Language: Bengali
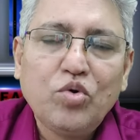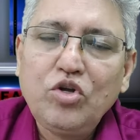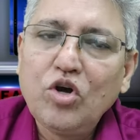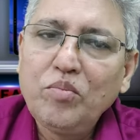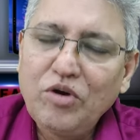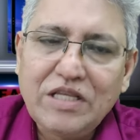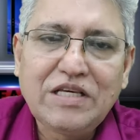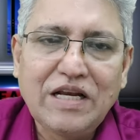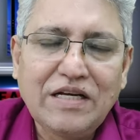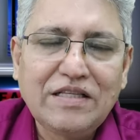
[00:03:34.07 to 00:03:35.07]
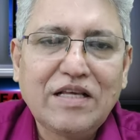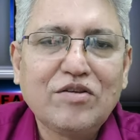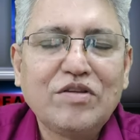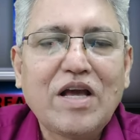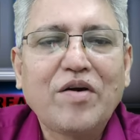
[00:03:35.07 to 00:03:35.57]
উনিও বলেছিলেন যে
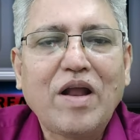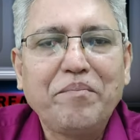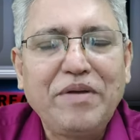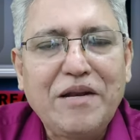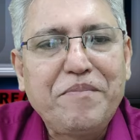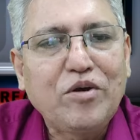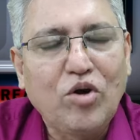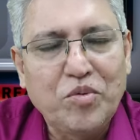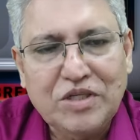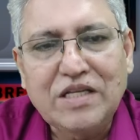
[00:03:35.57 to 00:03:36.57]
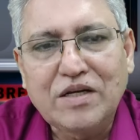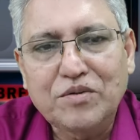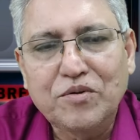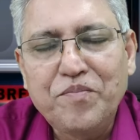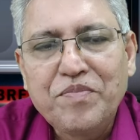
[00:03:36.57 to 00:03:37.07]
যদি এখন বিএনপি ক্ষমতায়
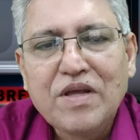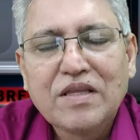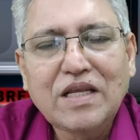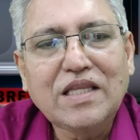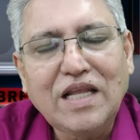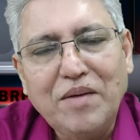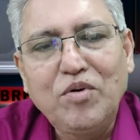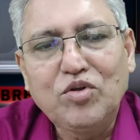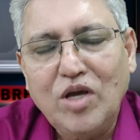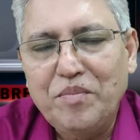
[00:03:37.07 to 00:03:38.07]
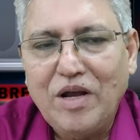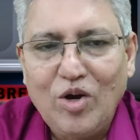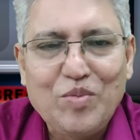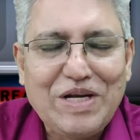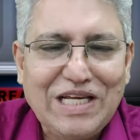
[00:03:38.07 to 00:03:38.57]
থাকতো তাহলে তারা বলতো আমরা
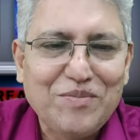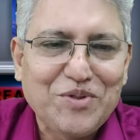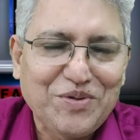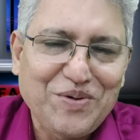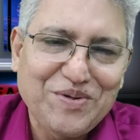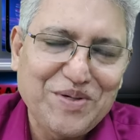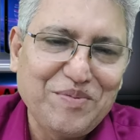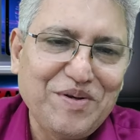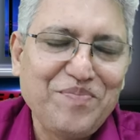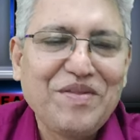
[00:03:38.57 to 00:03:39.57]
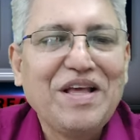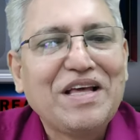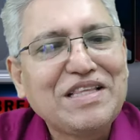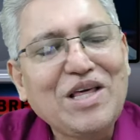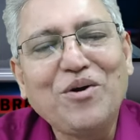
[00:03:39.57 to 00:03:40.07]
আওয়ামী লীগের মতো করে কথা বলি
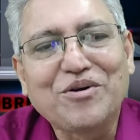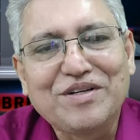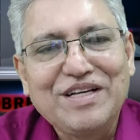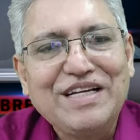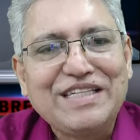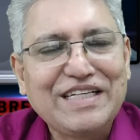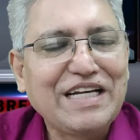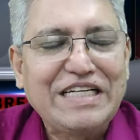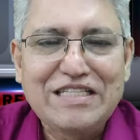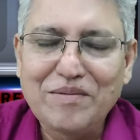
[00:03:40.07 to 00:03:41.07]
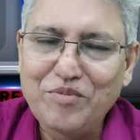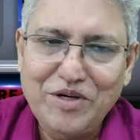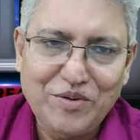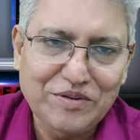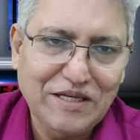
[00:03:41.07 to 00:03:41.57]
যাই হোক সেটা
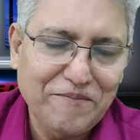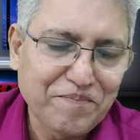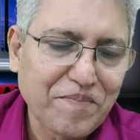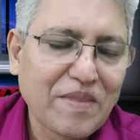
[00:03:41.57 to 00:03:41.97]
ডিসেম্বরের কথা